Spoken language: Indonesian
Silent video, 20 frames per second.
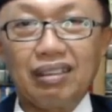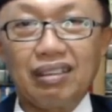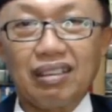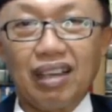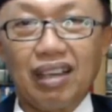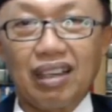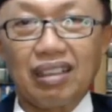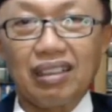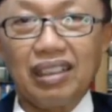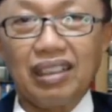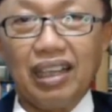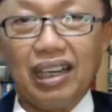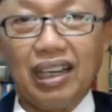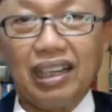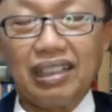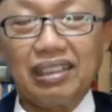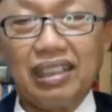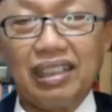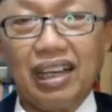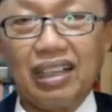karya
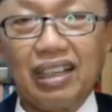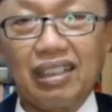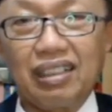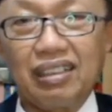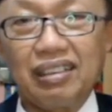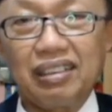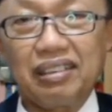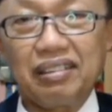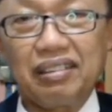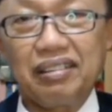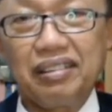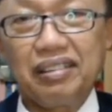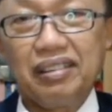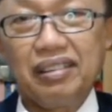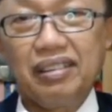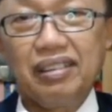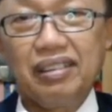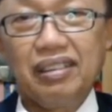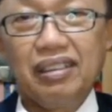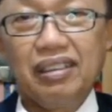yang
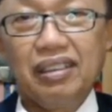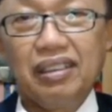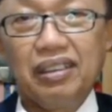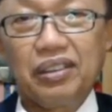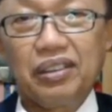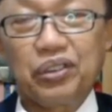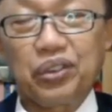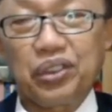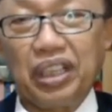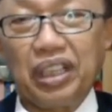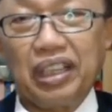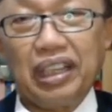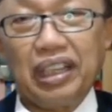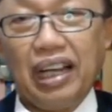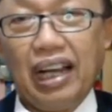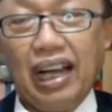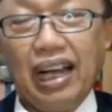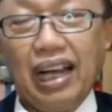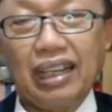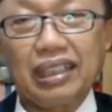
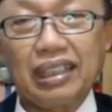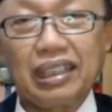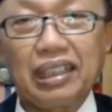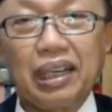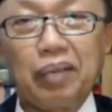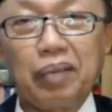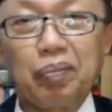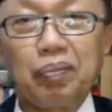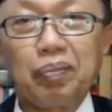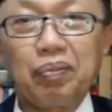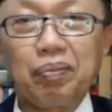saya anggap